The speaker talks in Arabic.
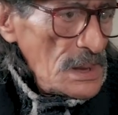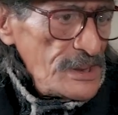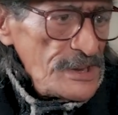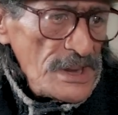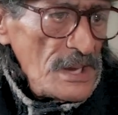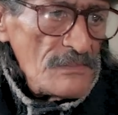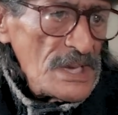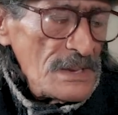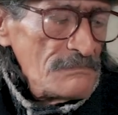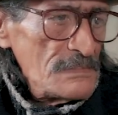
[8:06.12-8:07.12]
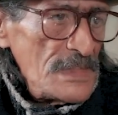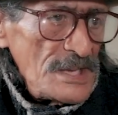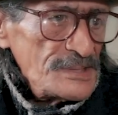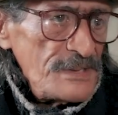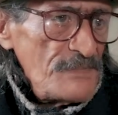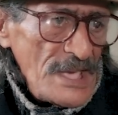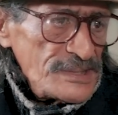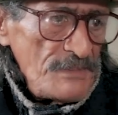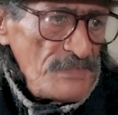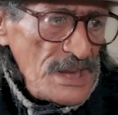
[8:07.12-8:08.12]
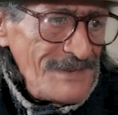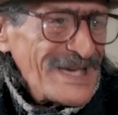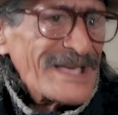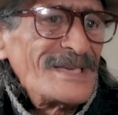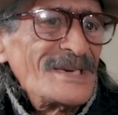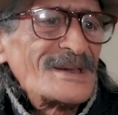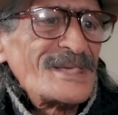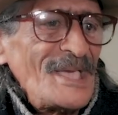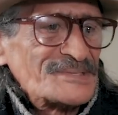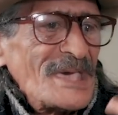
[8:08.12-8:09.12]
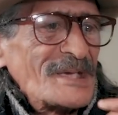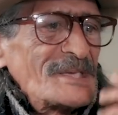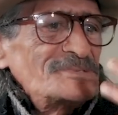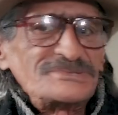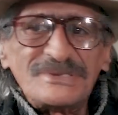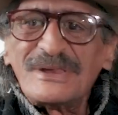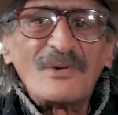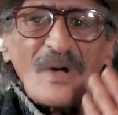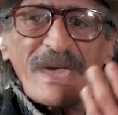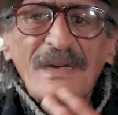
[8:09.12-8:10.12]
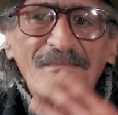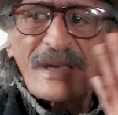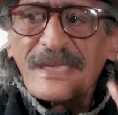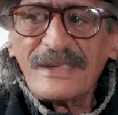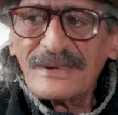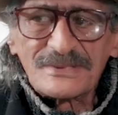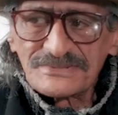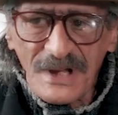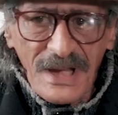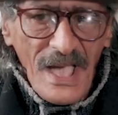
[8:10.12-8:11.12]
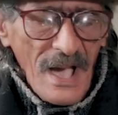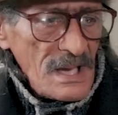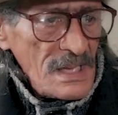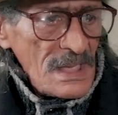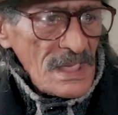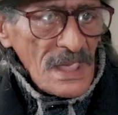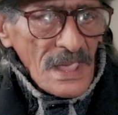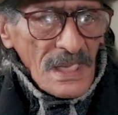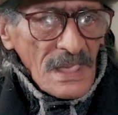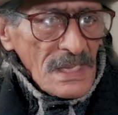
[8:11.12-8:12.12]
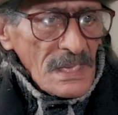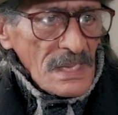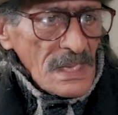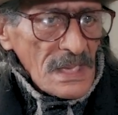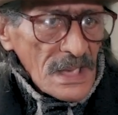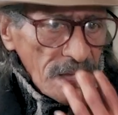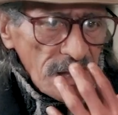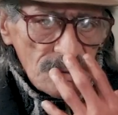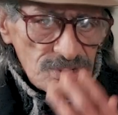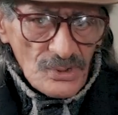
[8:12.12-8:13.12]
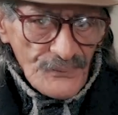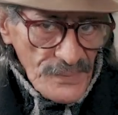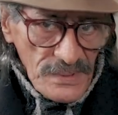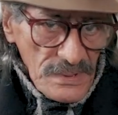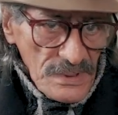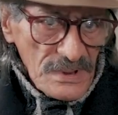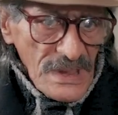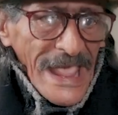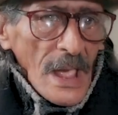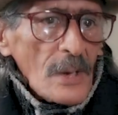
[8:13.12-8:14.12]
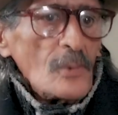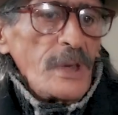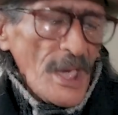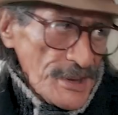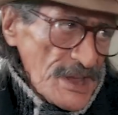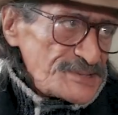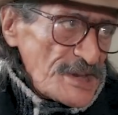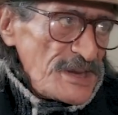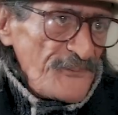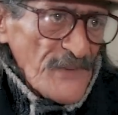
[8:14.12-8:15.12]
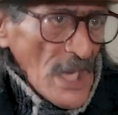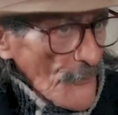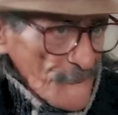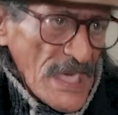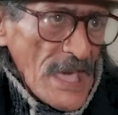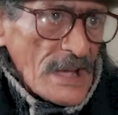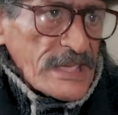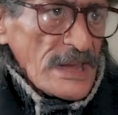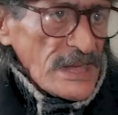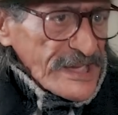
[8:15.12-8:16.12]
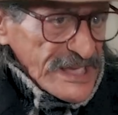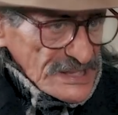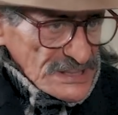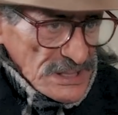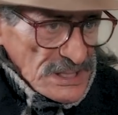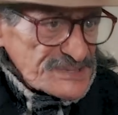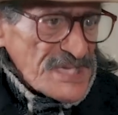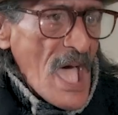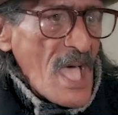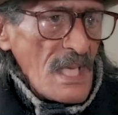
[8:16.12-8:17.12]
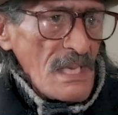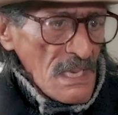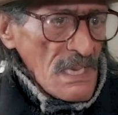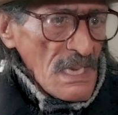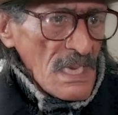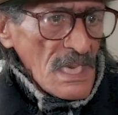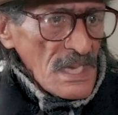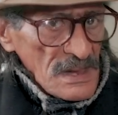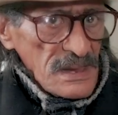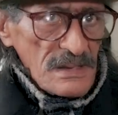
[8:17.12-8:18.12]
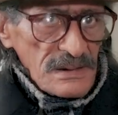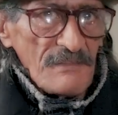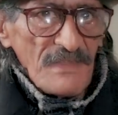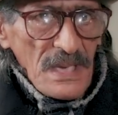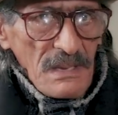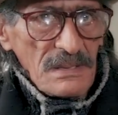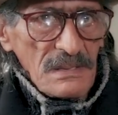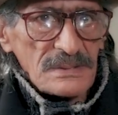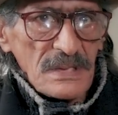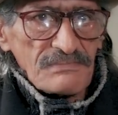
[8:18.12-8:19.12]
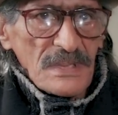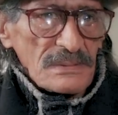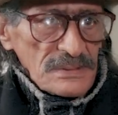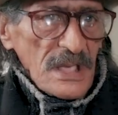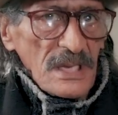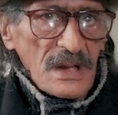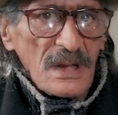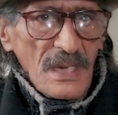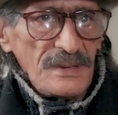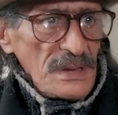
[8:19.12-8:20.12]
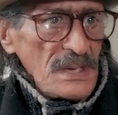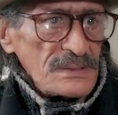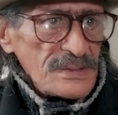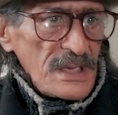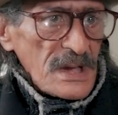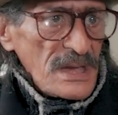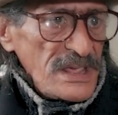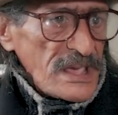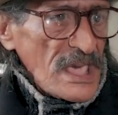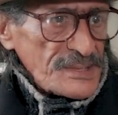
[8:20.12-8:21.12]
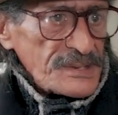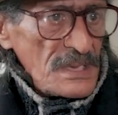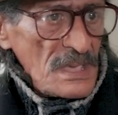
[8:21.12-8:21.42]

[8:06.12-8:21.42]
لان ما, ما عندي معده منها ما ريحتها كتجيني واخا ما كايناش الريحه غير نشوف آه، والحنه ثاني فيها وفيها كاين اللي كيطلصها نعم. لان ما دايره الحنه دايره ليقات